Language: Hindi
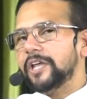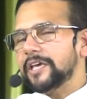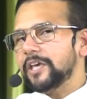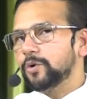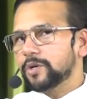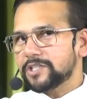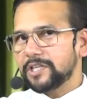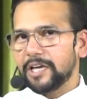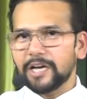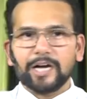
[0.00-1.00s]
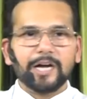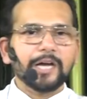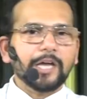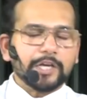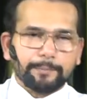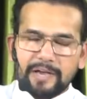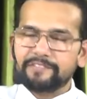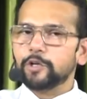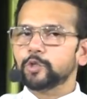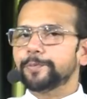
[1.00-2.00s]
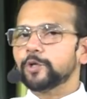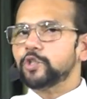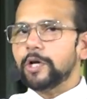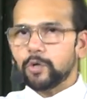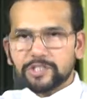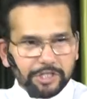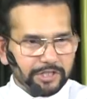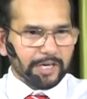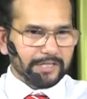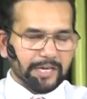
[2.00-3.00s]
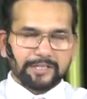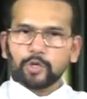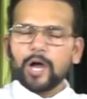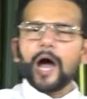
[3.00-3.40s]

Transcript: नेगी को किसी ने कहा कि मैं विनोद प्रोचिया को अच्छी तरह जानता हूं